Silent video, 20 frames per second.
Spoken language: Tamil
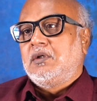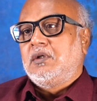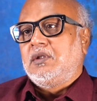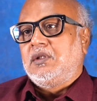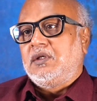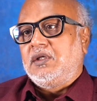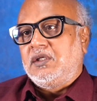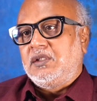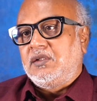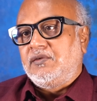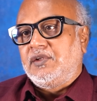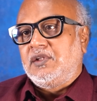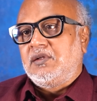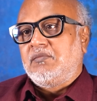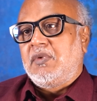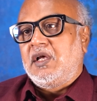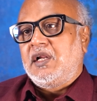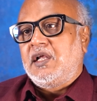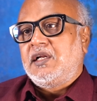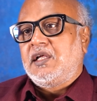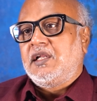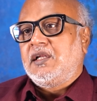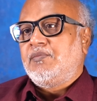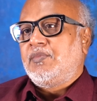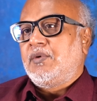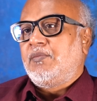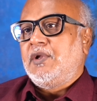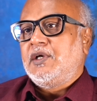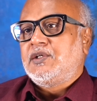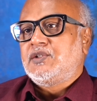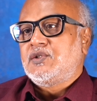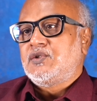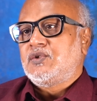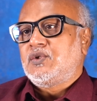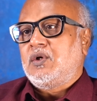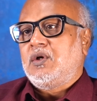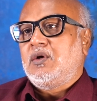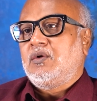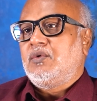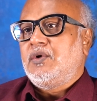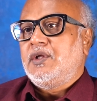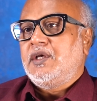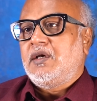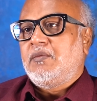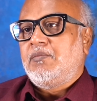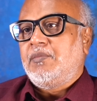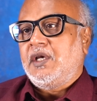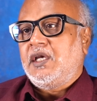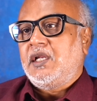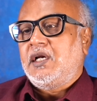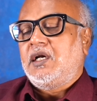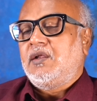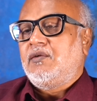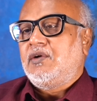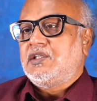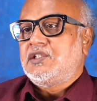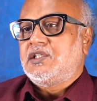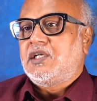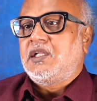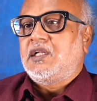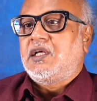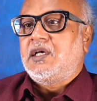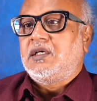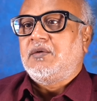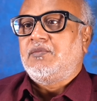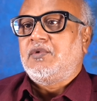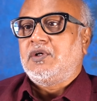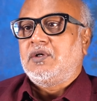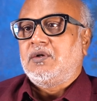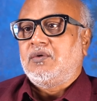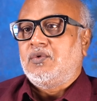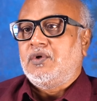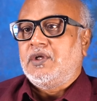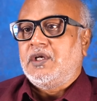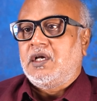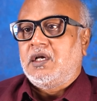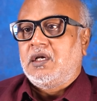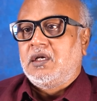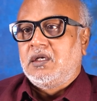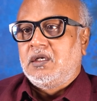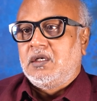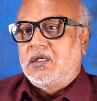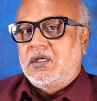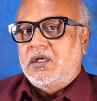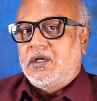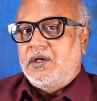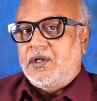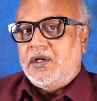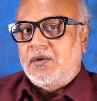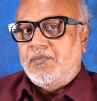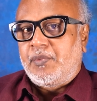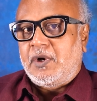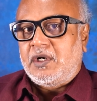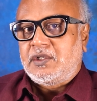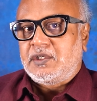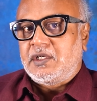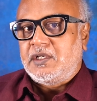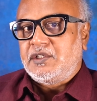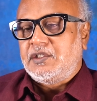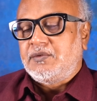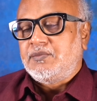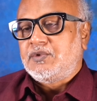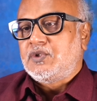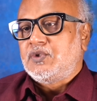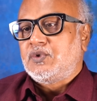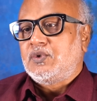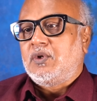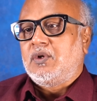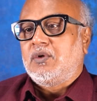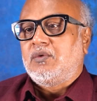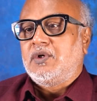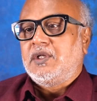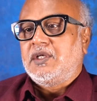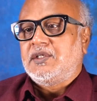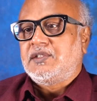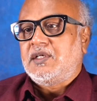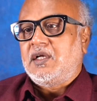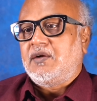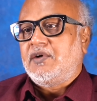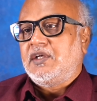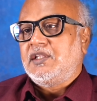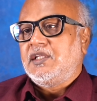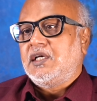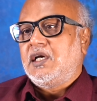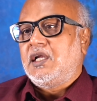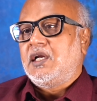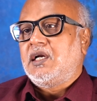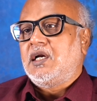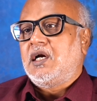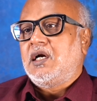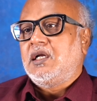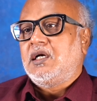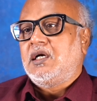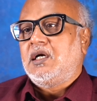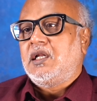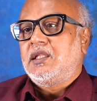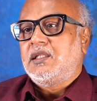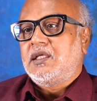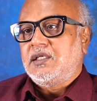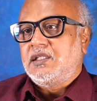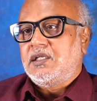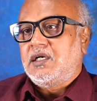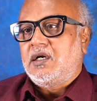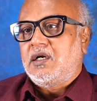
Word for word: இது இது வந்து பனானா ரிப்பப்ளிக்ஸ்னு சொல்லக்கூடிய பெயரளவில் ஜனநாயகம் இருக்கக்கூடிய டின் பாட்ஸ் ரெஜிம்ஸ்னு சொல்லக்கூடிய சர்வாதிகார நாடுகளில் தான் இது